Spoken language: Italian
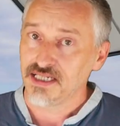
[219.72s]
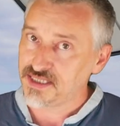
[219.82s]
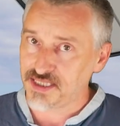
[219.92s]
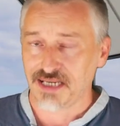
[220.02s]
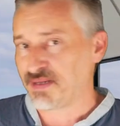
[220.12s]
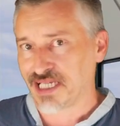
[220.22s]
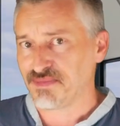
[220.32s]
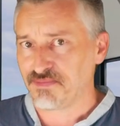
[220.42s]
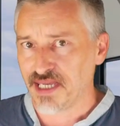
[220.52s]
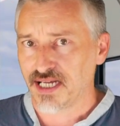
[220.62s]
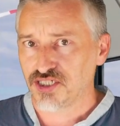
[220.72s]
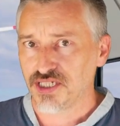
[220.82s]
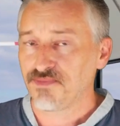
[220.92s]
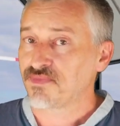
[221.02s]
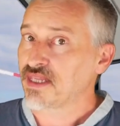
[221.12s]
sia perché mi
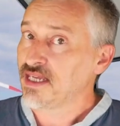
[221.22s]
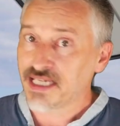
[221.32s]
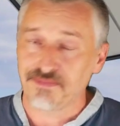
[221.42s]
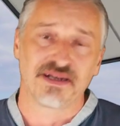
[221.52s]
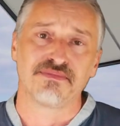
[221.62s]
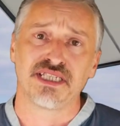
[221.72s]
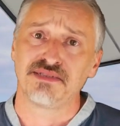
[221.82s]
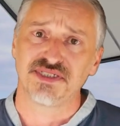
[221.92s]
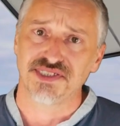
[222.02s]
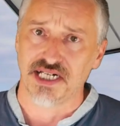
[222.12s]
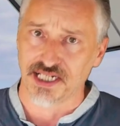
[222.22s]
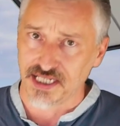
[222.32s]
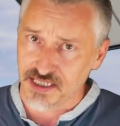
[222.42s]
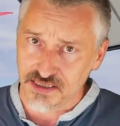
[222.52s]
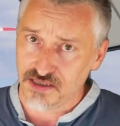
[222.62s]
piace che per
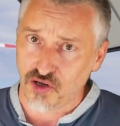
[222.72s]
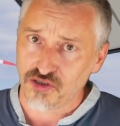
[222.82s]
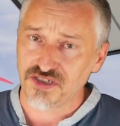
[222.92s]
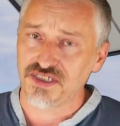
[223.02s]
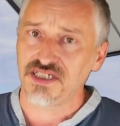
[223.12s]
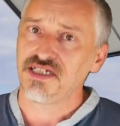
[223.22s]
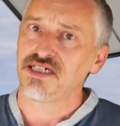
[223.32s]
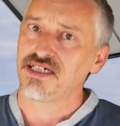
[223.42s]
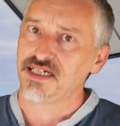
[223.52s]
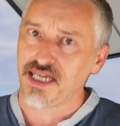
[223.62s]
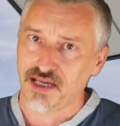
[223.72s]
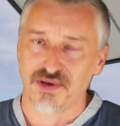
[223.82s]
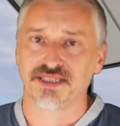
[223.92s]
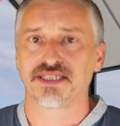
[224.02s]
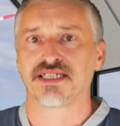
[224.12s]
minimizzare costi e
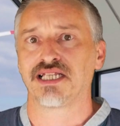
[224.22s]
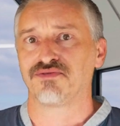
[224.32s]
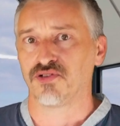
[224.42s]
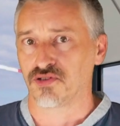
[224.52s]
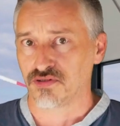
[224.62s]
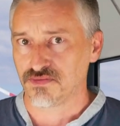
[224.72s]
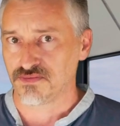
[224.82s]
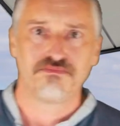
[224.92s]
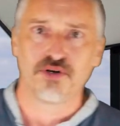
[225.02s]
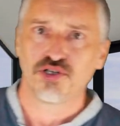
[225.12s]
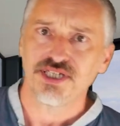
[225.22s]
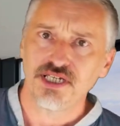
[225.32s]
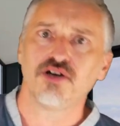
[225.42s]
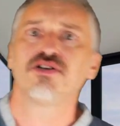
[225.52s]
quantità di lavoro poi